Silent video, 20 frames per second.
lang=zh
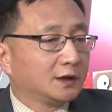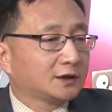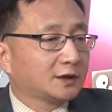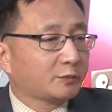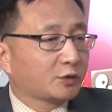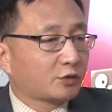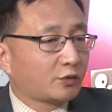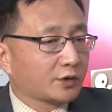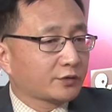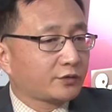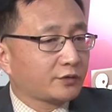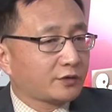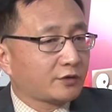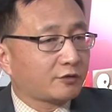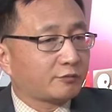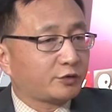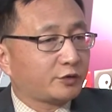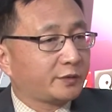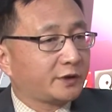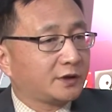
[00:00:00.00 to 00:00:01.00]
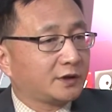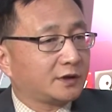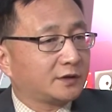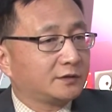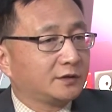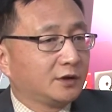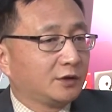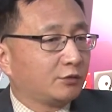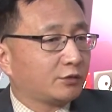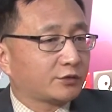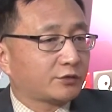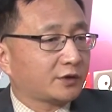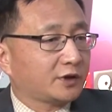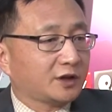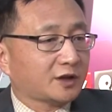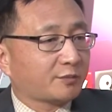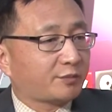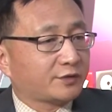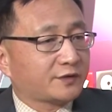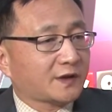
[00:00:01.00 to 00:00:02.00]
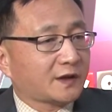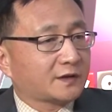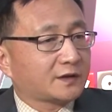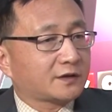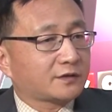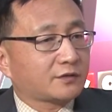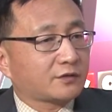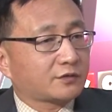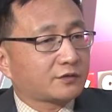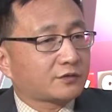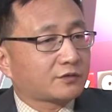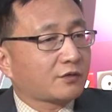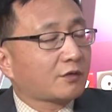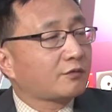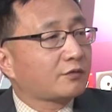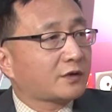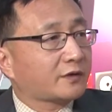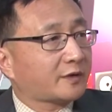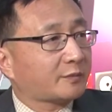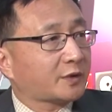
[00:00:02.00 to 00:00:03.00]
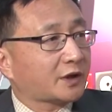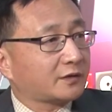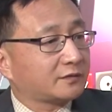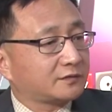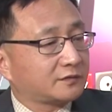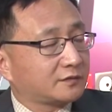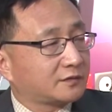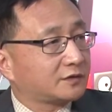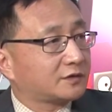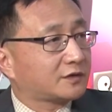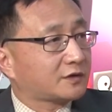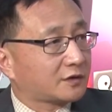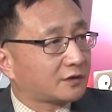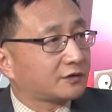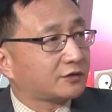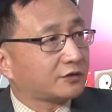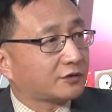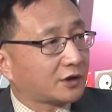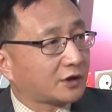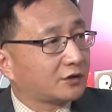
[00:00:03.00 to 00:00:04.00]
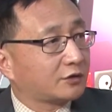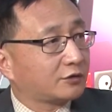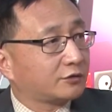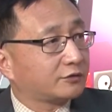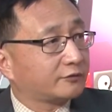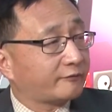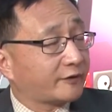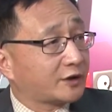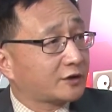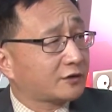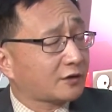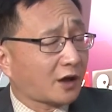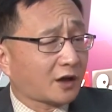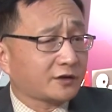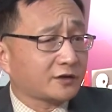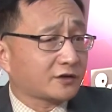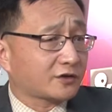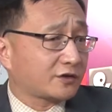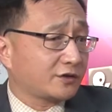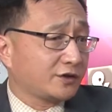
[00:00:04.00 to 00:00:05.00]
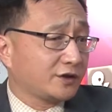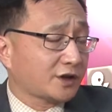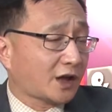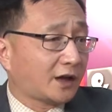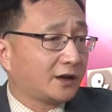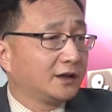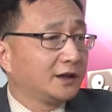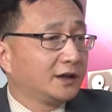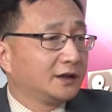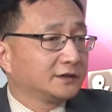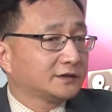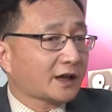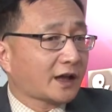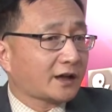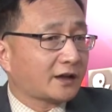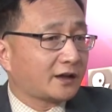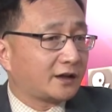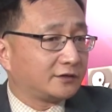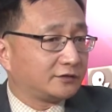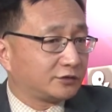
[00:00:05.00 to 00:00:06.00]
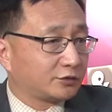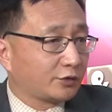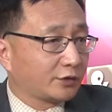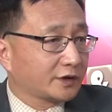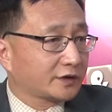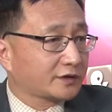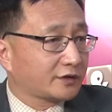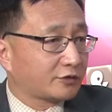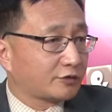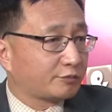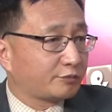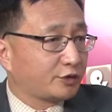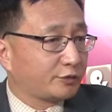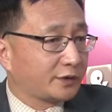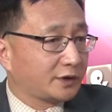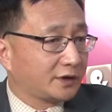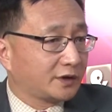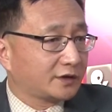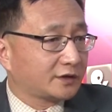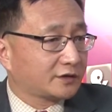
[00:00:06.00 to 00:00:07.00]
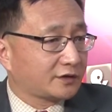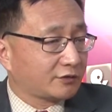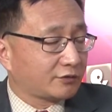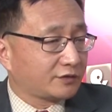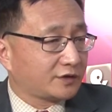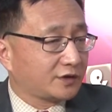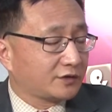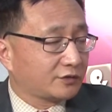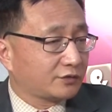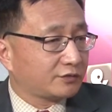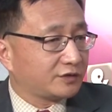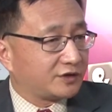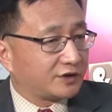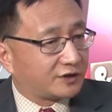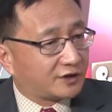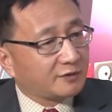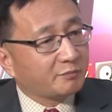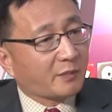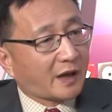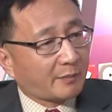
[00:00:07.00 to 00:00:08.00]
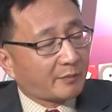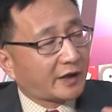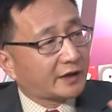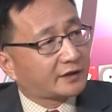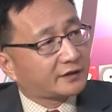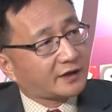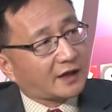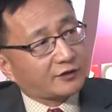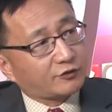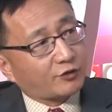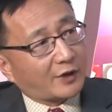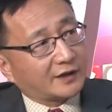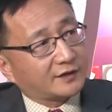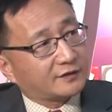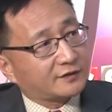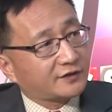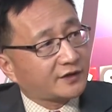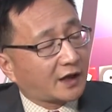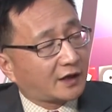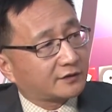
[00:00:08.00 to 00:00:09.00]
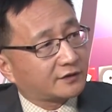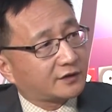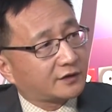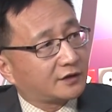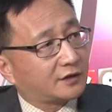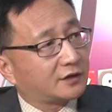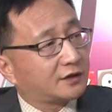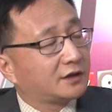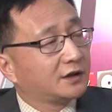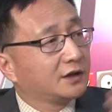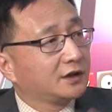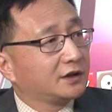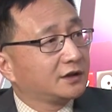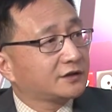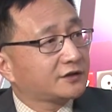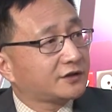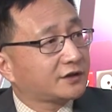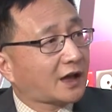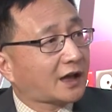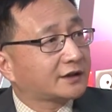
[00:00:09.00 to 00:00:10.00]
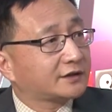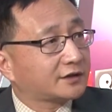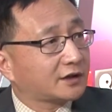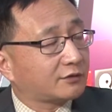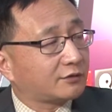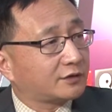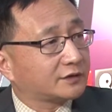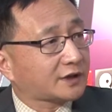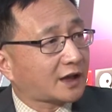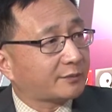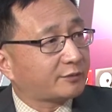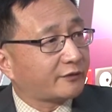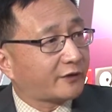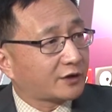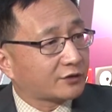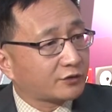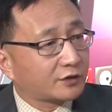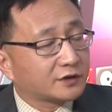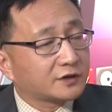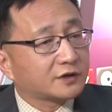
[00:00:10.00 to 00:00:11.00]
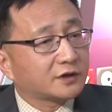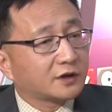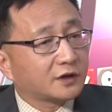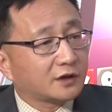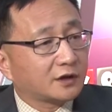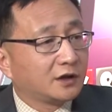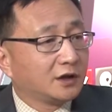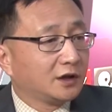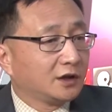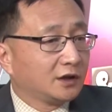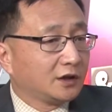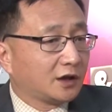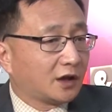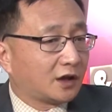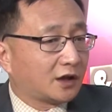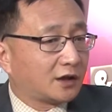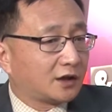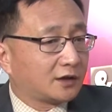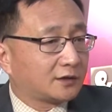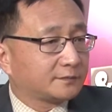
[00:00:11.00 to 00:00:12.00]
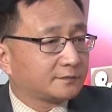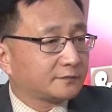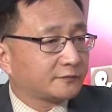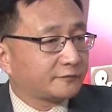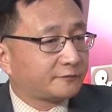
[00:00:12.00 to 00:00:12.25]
那么过去这种不平衡，我觉得也不见得就是中国方面这个能够维持，而且实际上在很多的这种不平衡的这种因素，已经慢慢的在转向这个其他的一些国家，比方说这个呃